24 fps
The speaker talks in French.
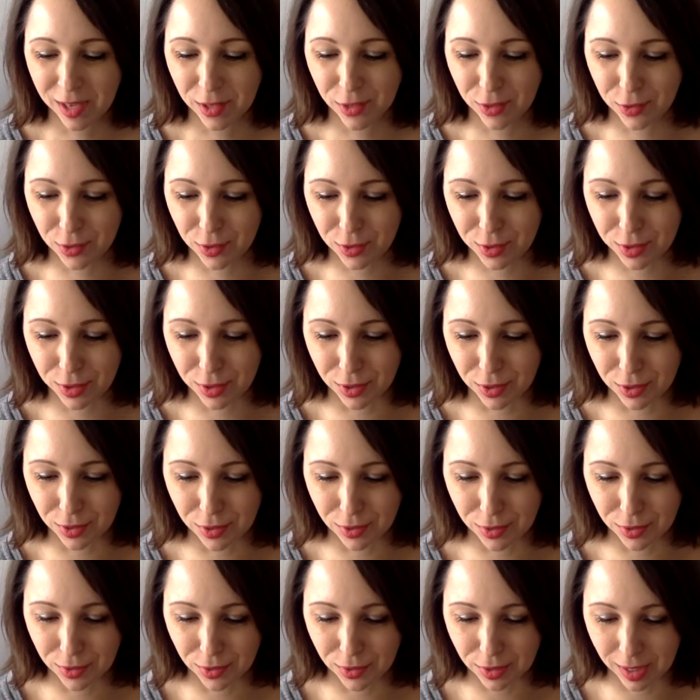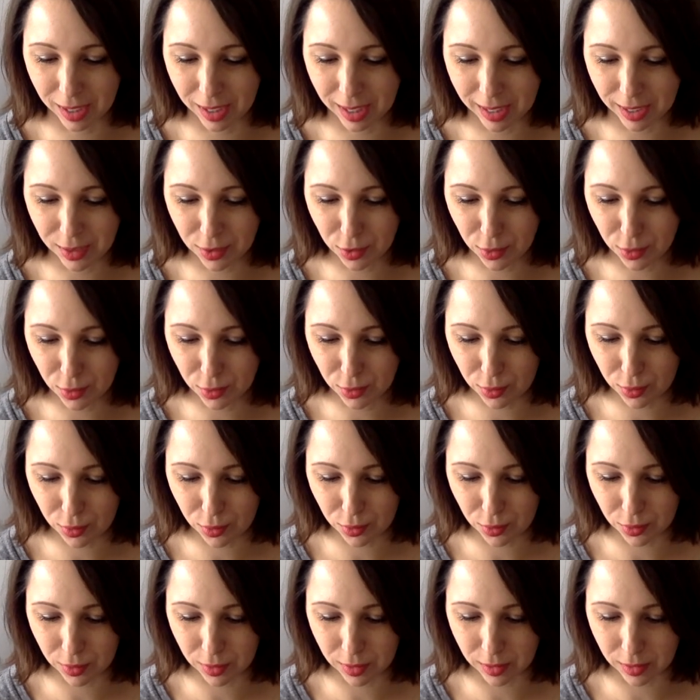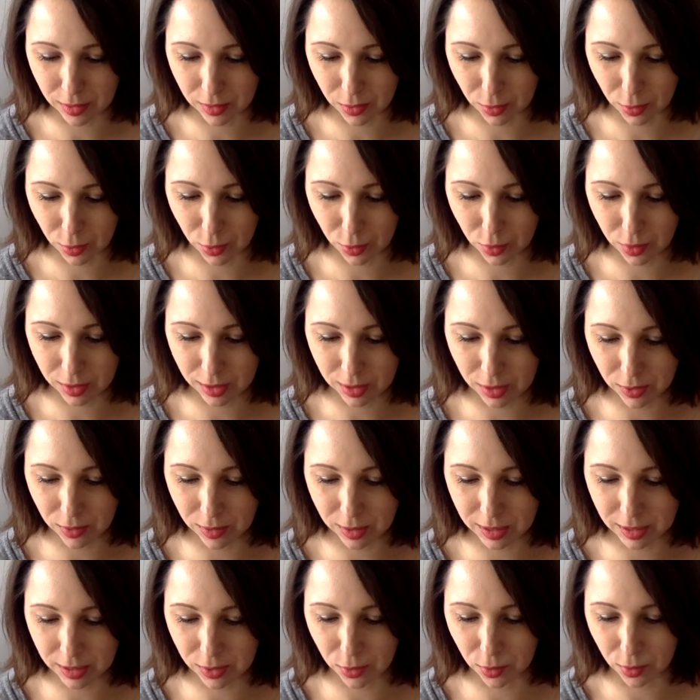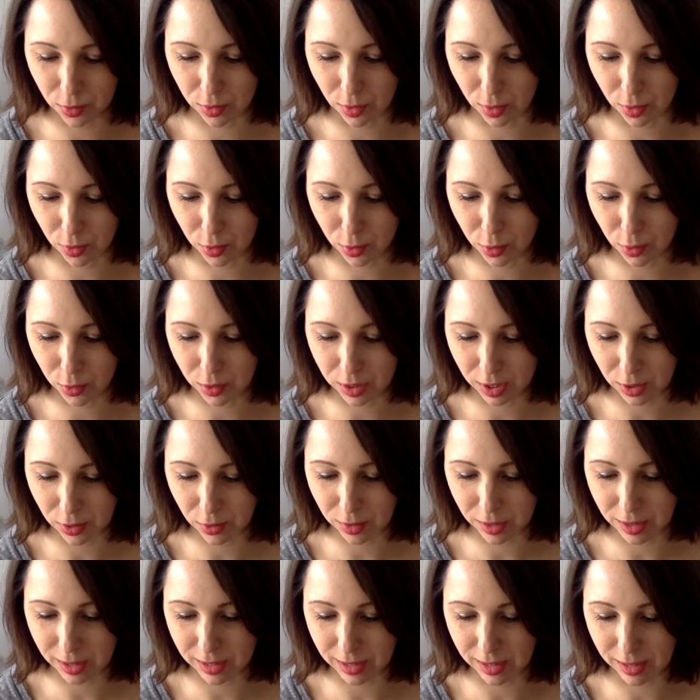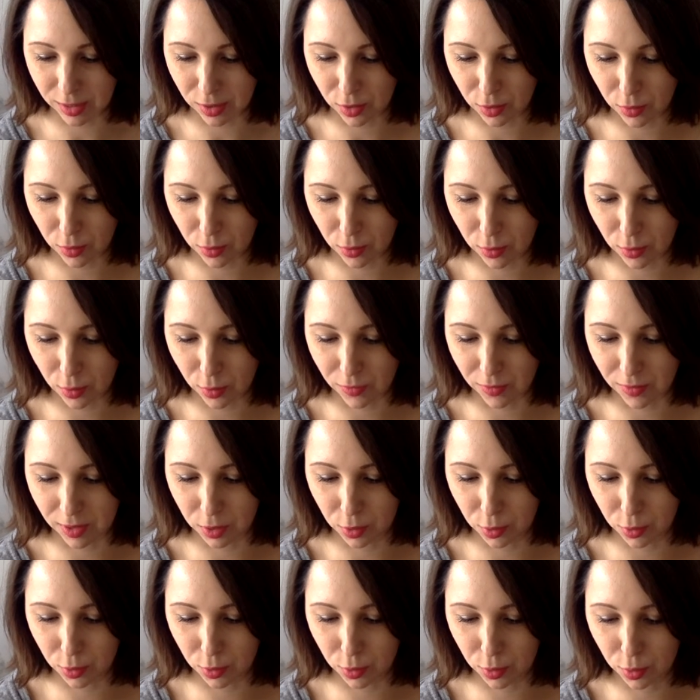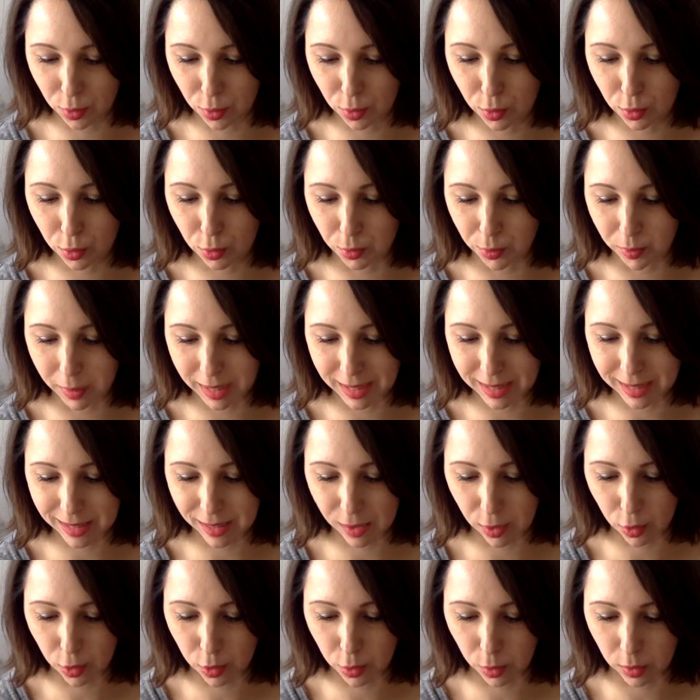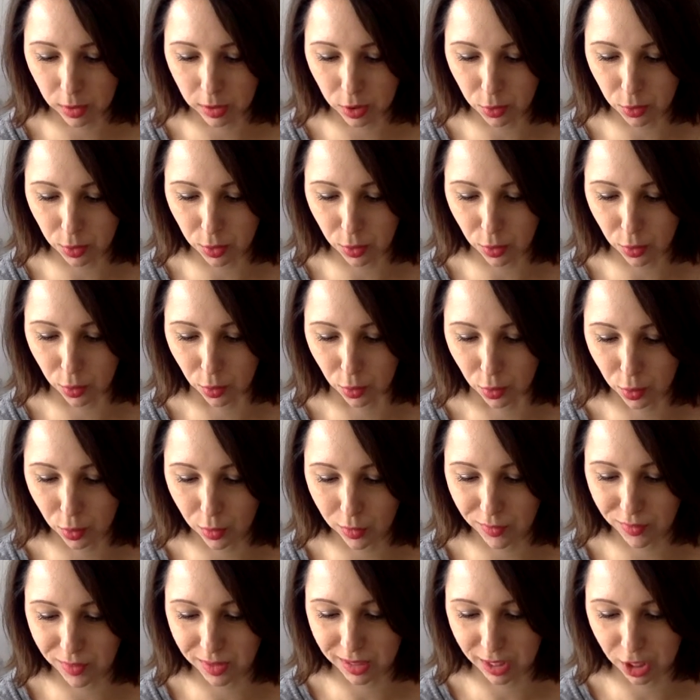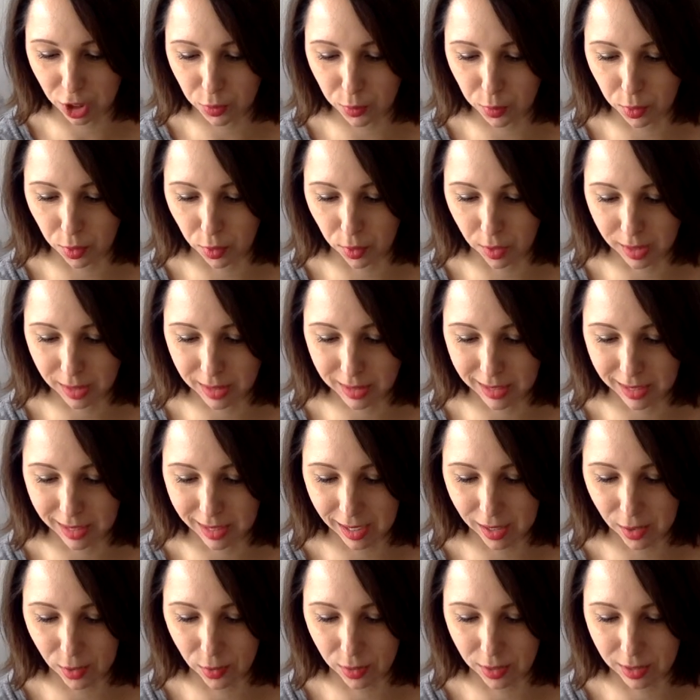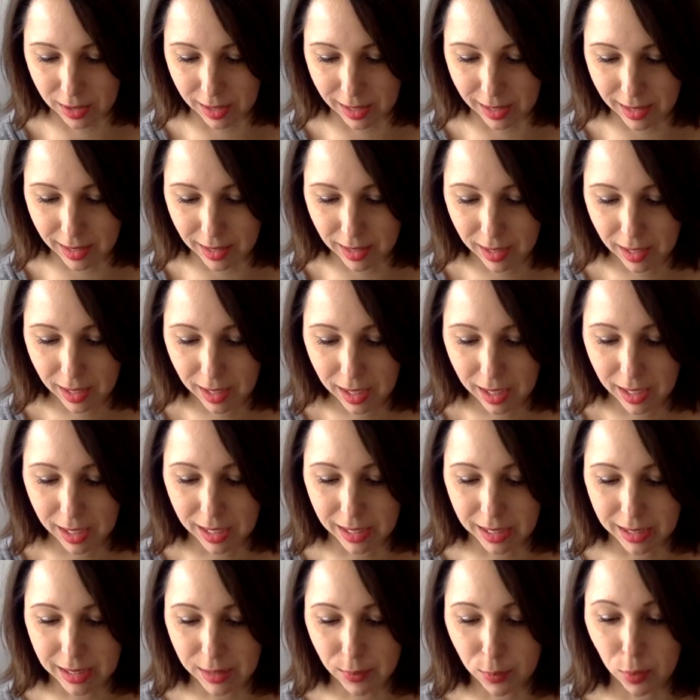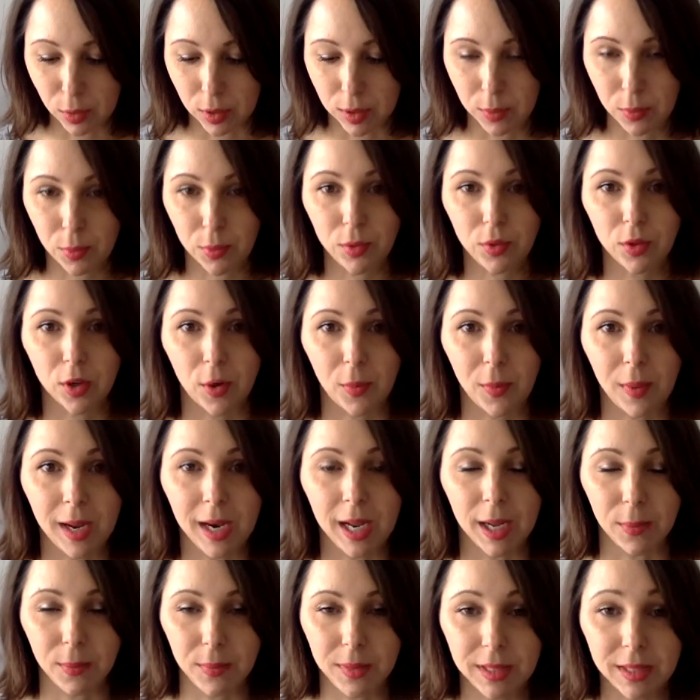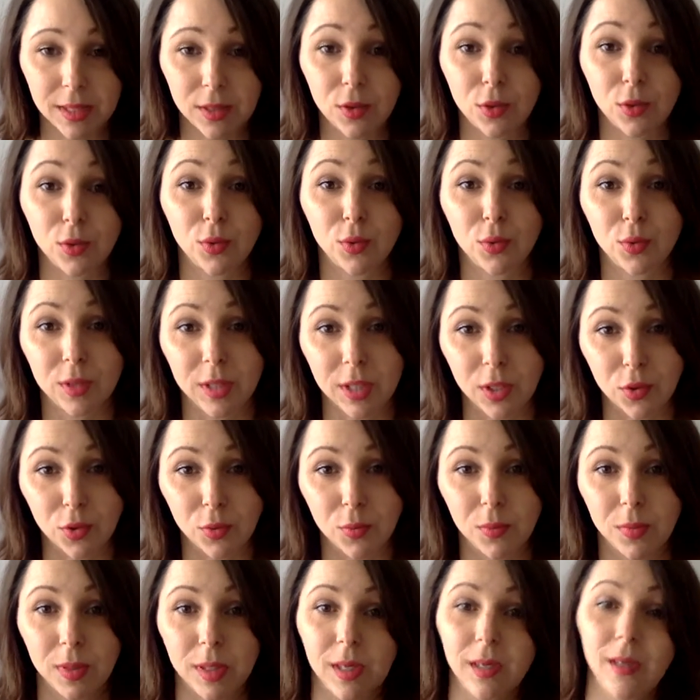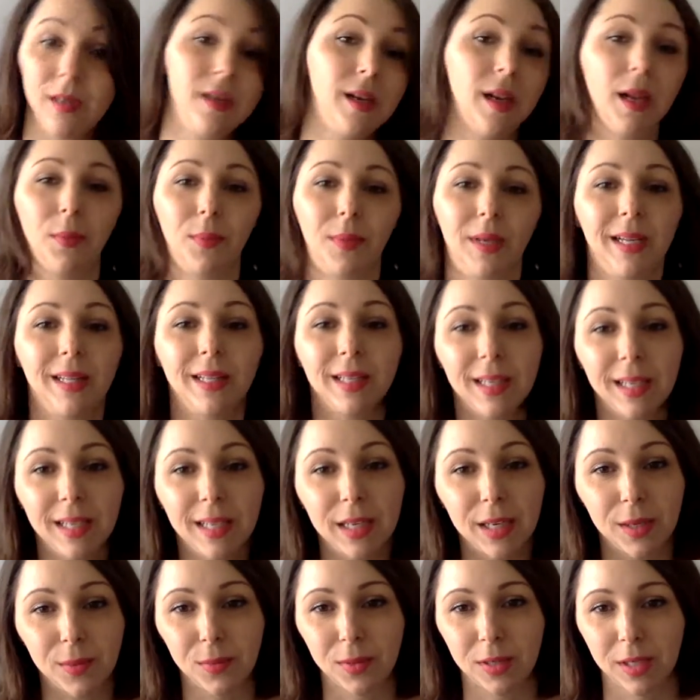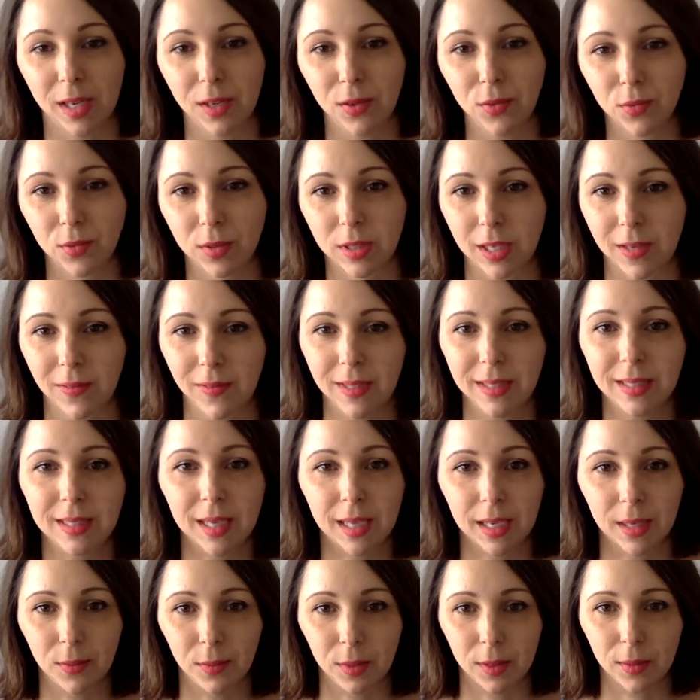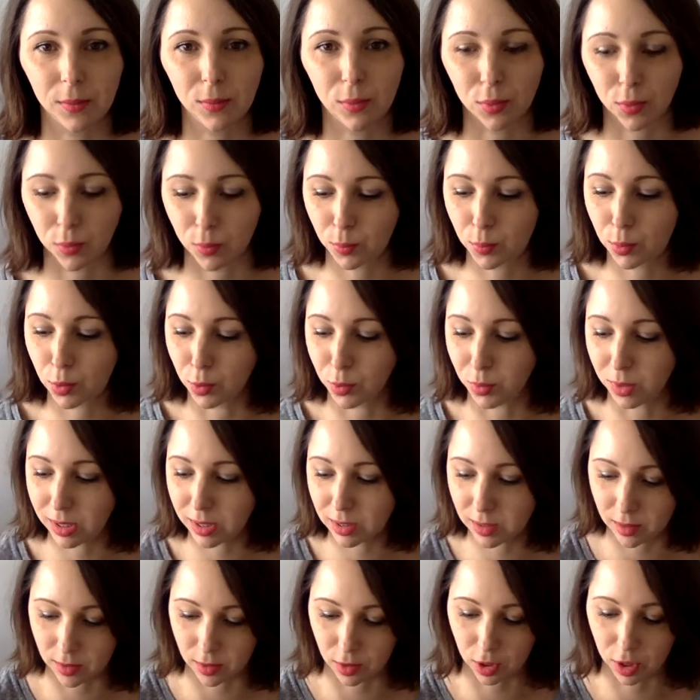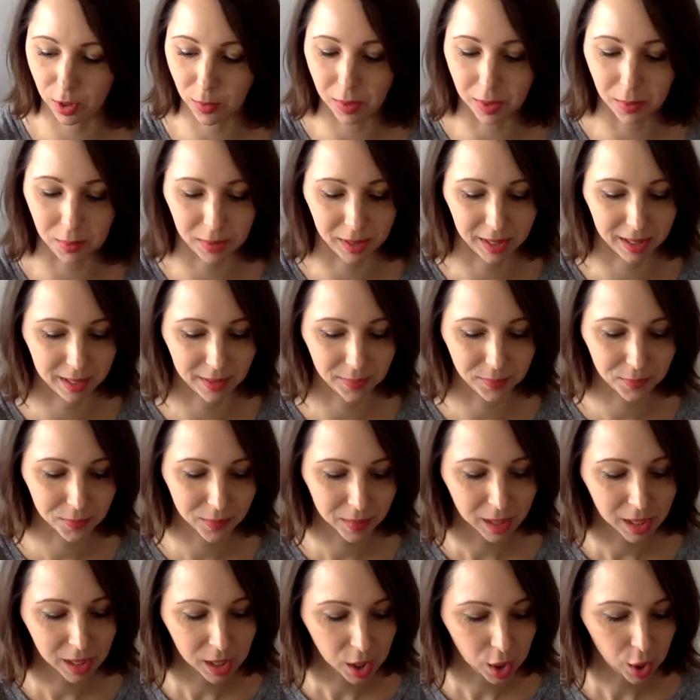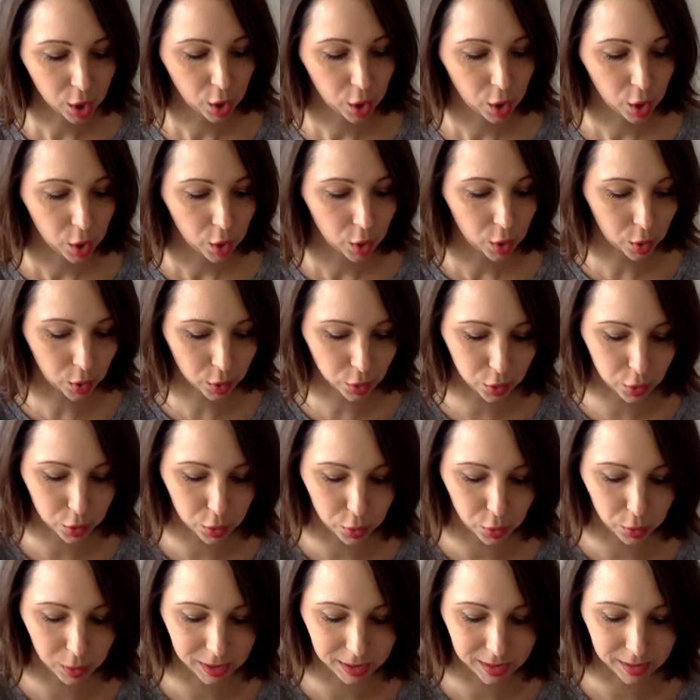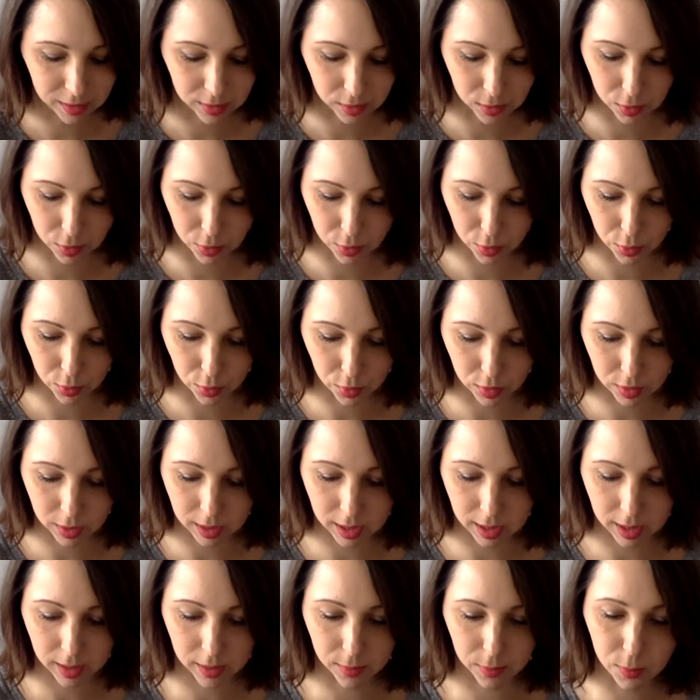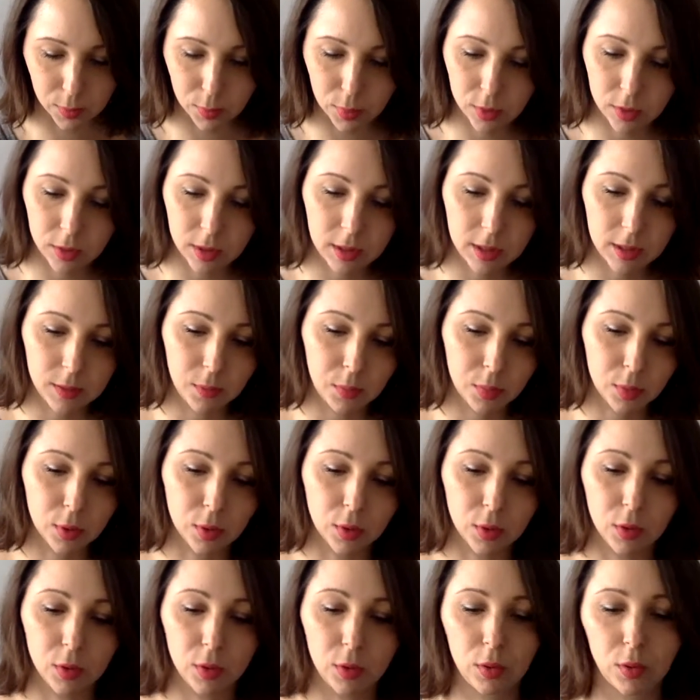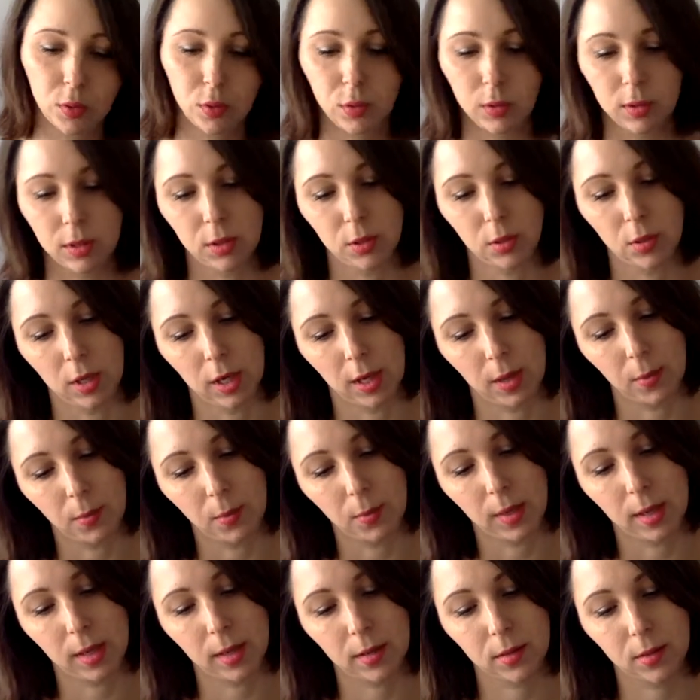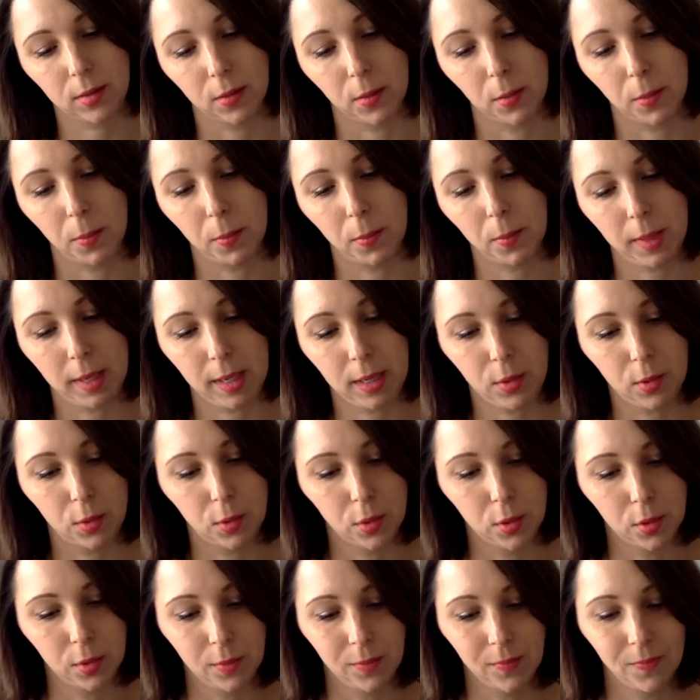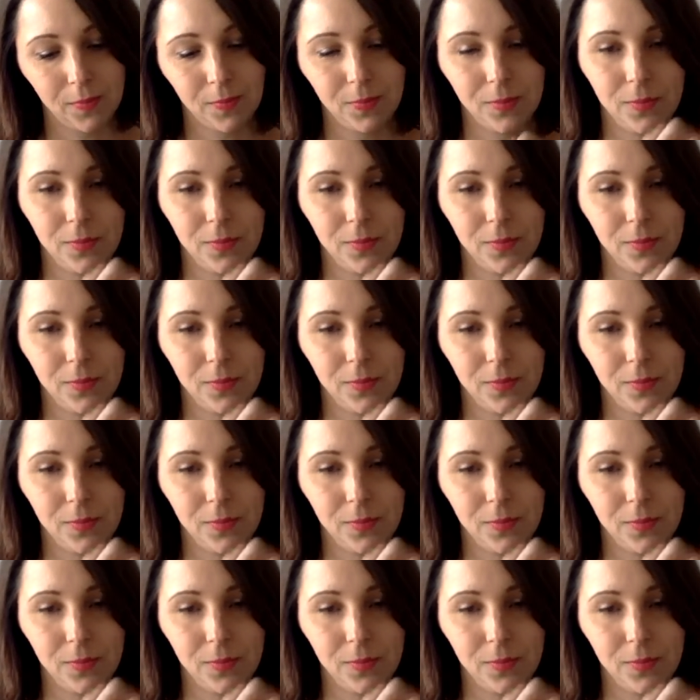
Donc là, du coup, on nous dit aussi donc en conseil d'utilisation qu'on va du coup masser le soin nettoyant sur tout le visage, puis le rincer à l'eau tiède. Et c'est pour les peaux normales à mixte, donc ça tombe bien, la mienne est comme ça, donc ça va être très bien pour une peau mixte comme la mienne. Ensuite, euh, on a un petit produit de la marque Mello.